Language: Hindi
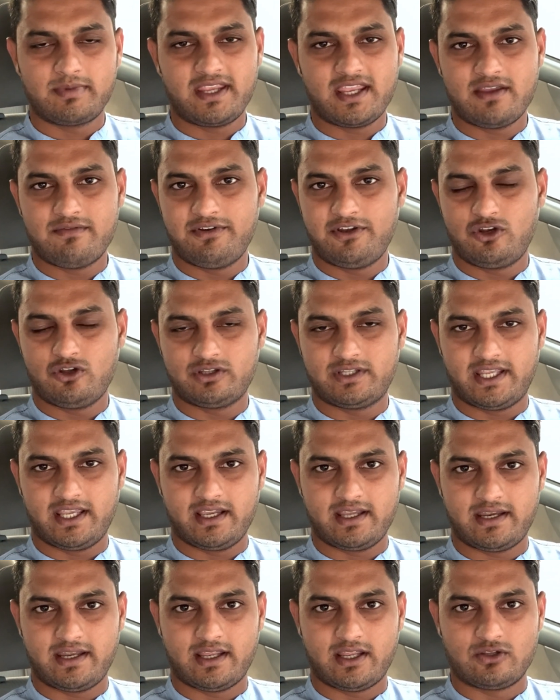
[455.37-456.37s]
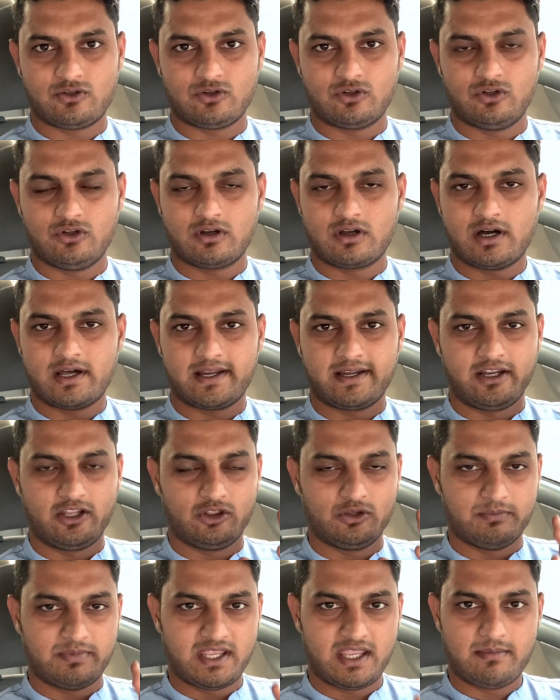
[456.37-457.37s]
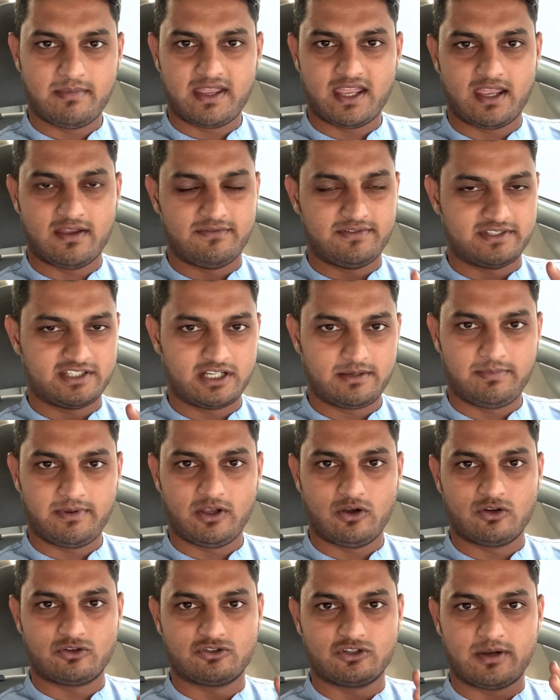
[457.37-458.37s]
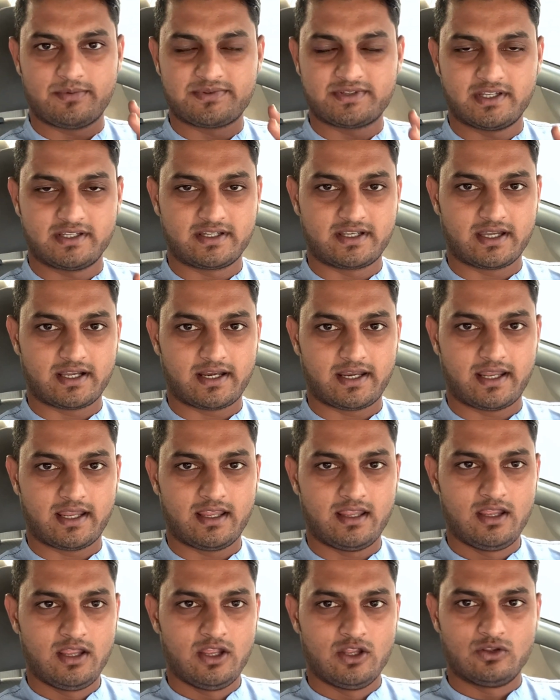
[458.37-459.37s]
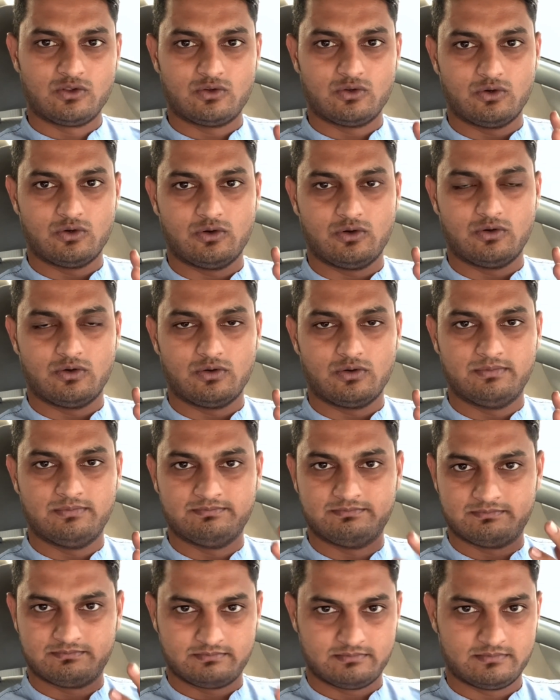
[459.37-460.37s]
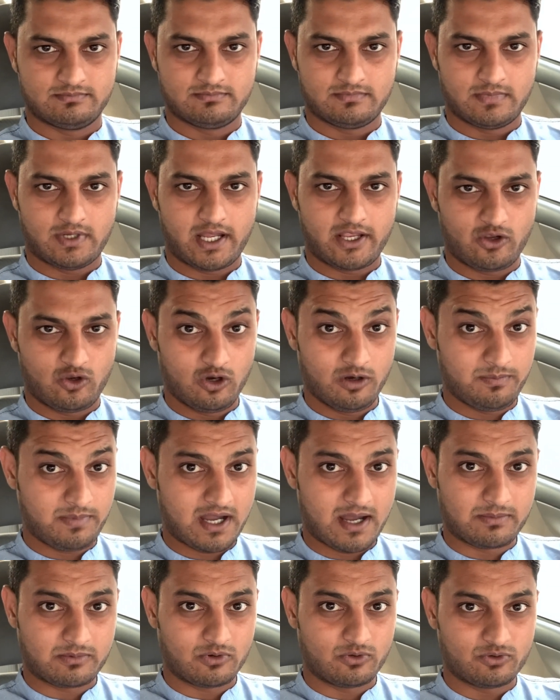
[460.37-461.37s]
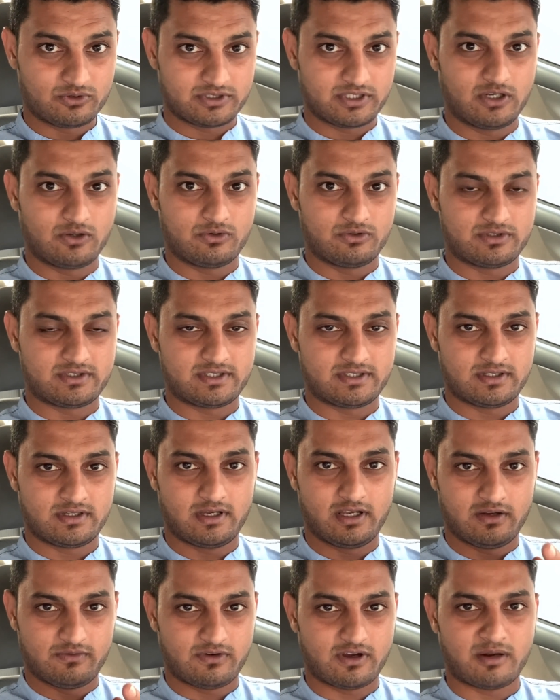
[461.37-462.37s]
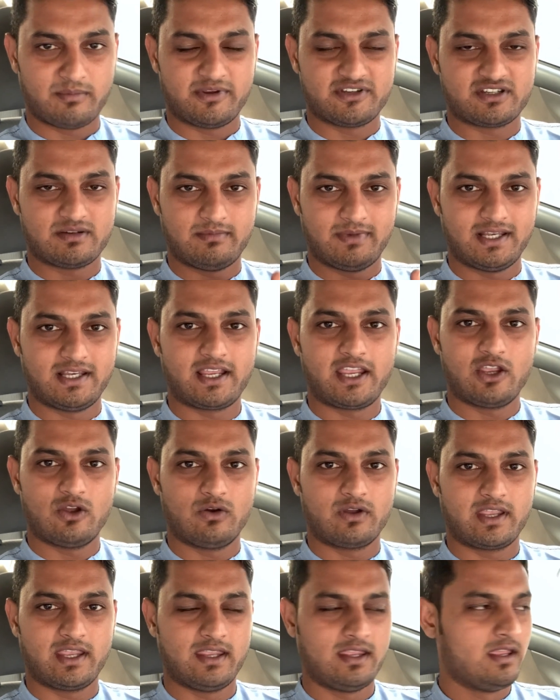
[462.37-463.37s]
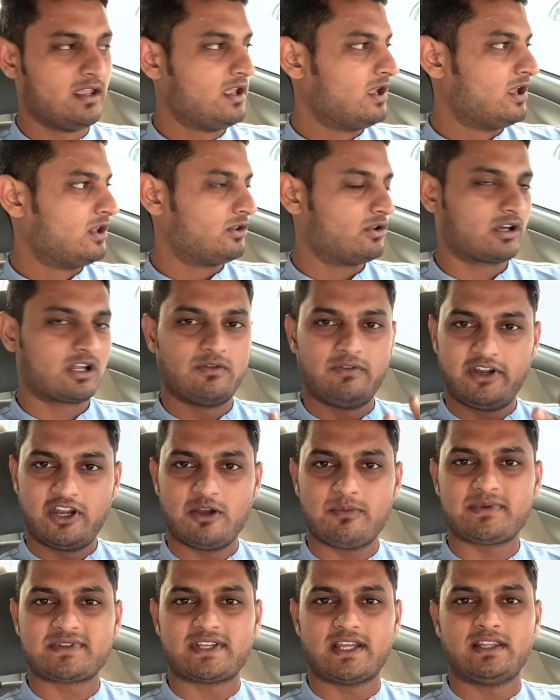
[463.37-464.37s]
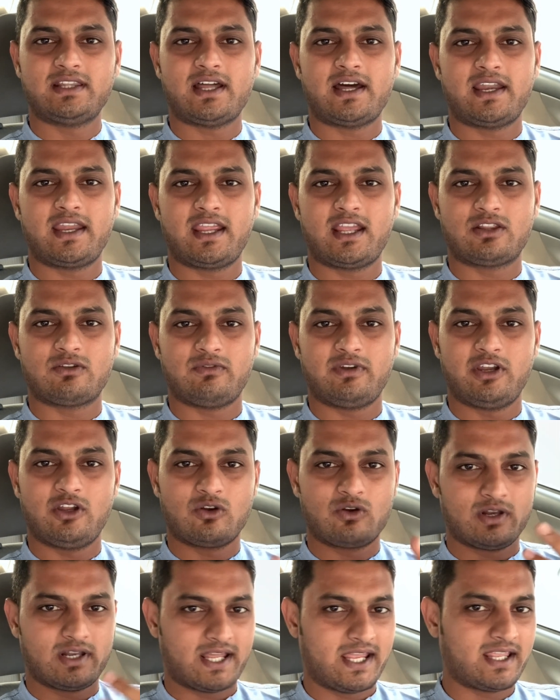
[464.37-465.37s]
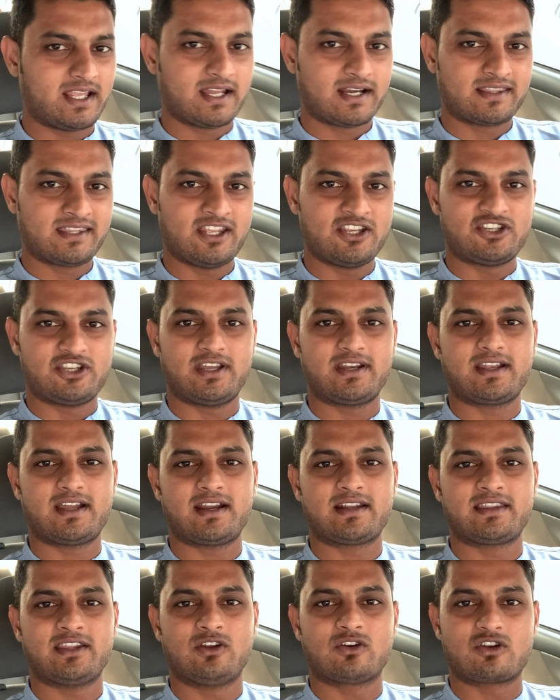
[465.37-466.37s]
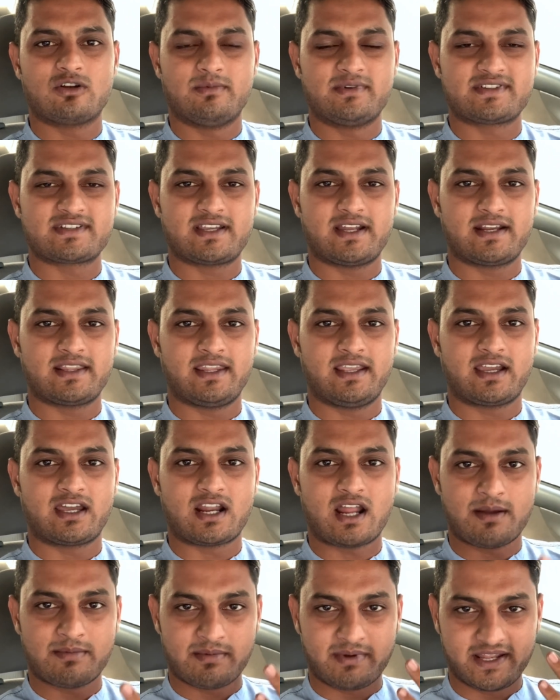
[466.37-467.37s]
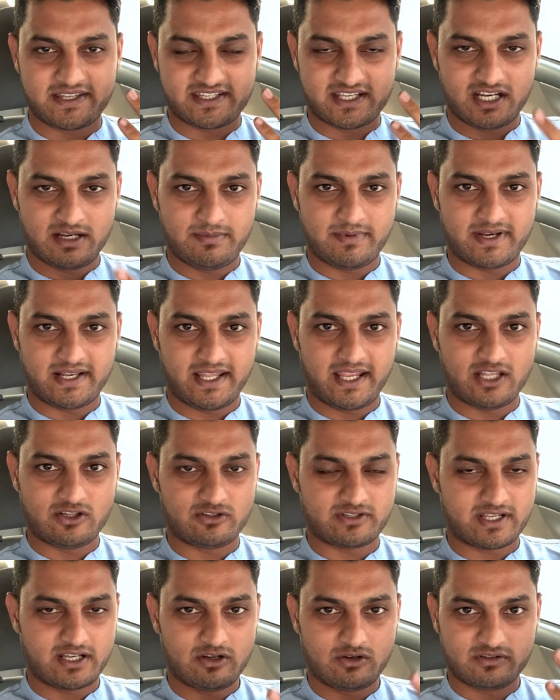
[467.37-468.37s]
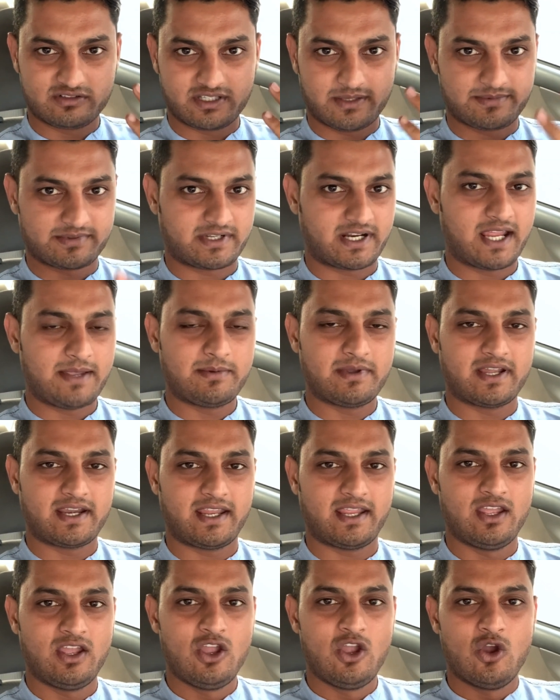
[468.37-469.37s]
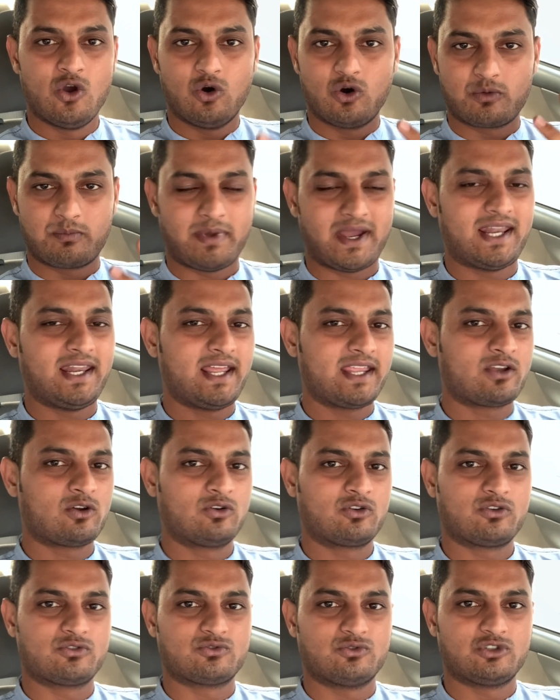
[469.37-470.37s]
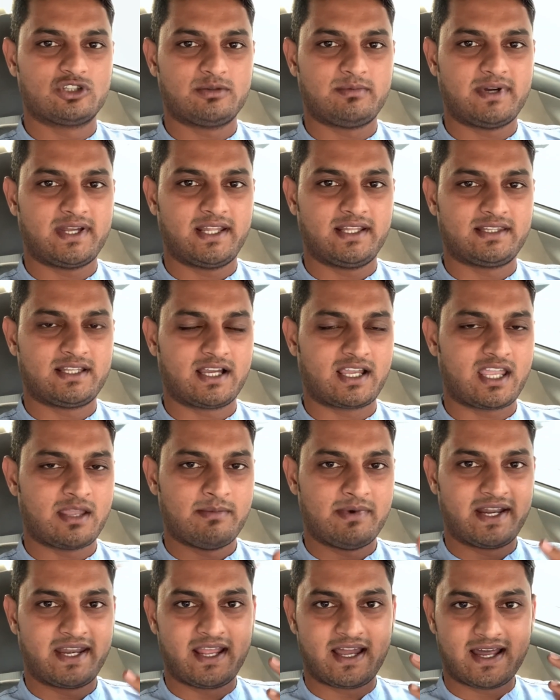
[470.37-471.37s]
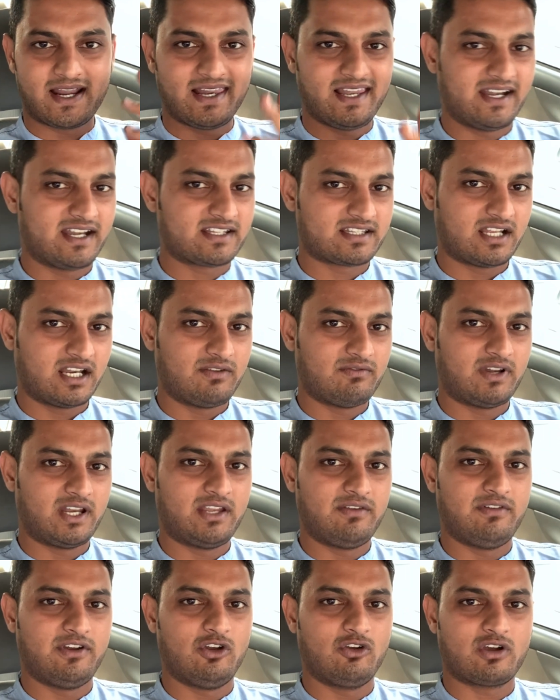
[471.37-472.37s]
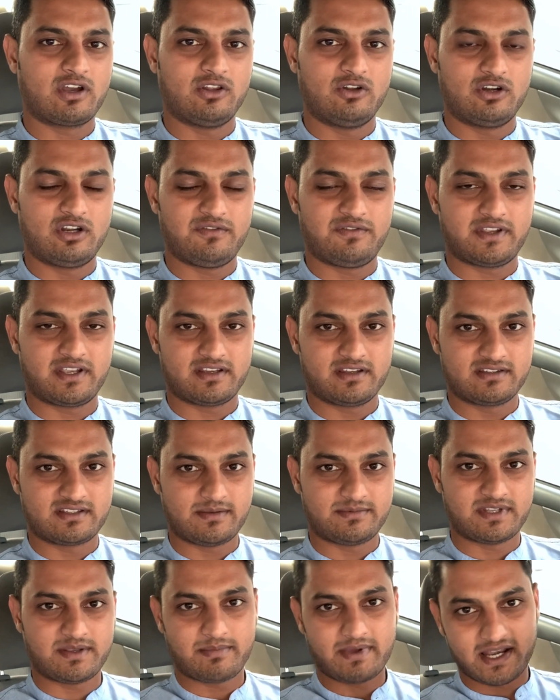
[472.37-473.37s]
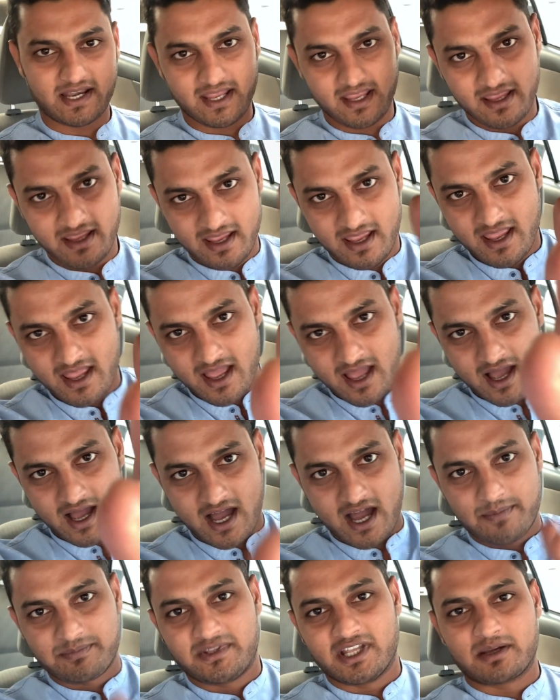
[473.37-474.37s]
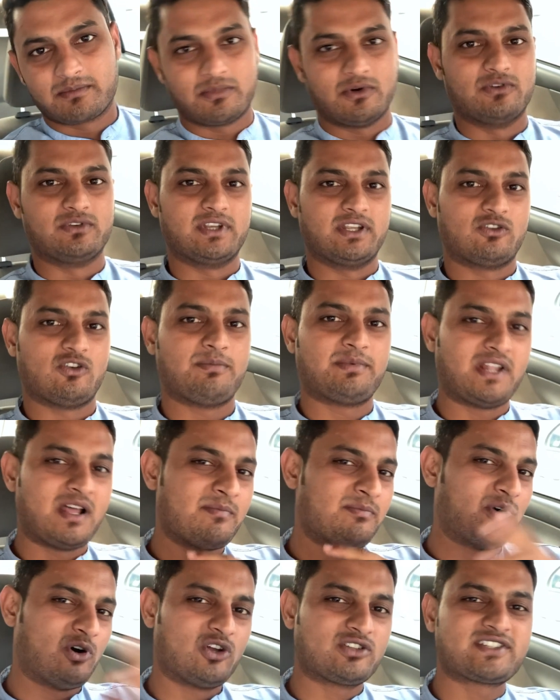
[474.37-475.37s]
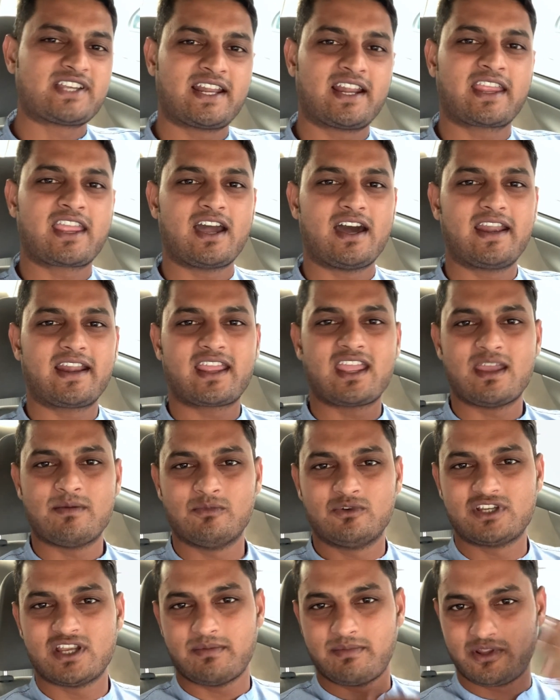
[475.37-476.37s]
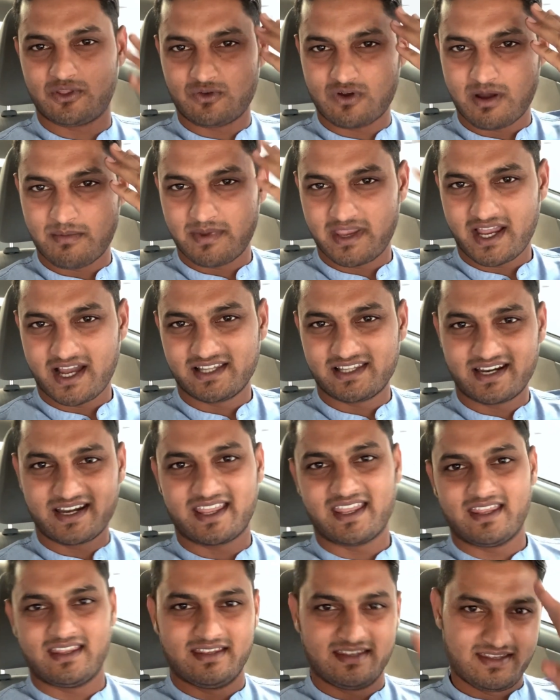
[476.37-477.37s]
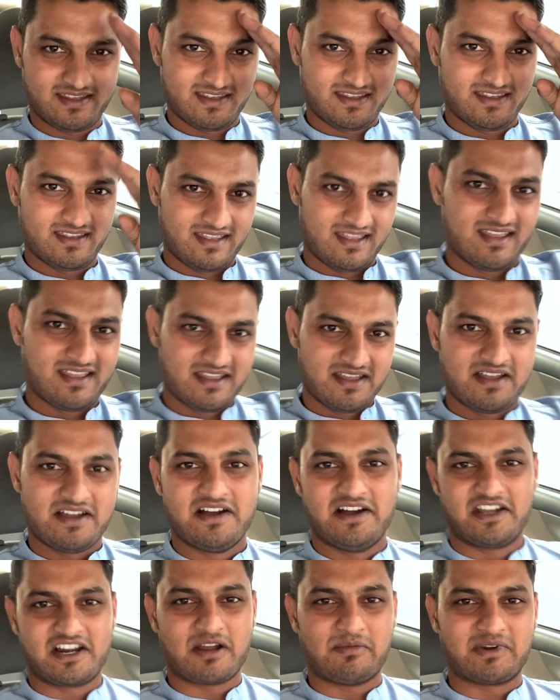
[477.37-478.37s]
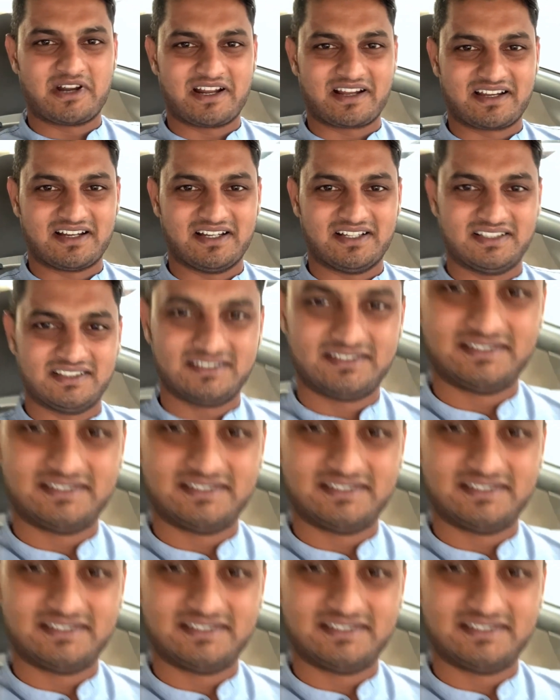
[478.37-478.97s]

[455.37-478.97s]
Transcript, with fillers: भी ये वीडियो देख रहे हैं जो लोग ऑलरेडी दुबई में हैं विजिट पे और जॉब सर्च कर रहे हैं तो आई होप आपको कुछ ना कुछ इन्फॉर्मेशन मिल गई होगी तो अगर वीडियो पसंद आ रही है तो वीडियो को लाइक कर दें शेयर कर दें और कमेंट्स कर दें अगर आप हमारे चैनल पर नए हैं तो चैनल को सब्सक्राइब करें और बेल आइकॉन को जरूर दबा दें ताकि हमारी हर लेटेस्ट आने वाली वीडियो का नोटिफिकेशन सबसे पहले आप तक पहुंचे तो अपना बहुत सारा ख्याल रखें मुझे भी दुआ में याद रखें रब रखा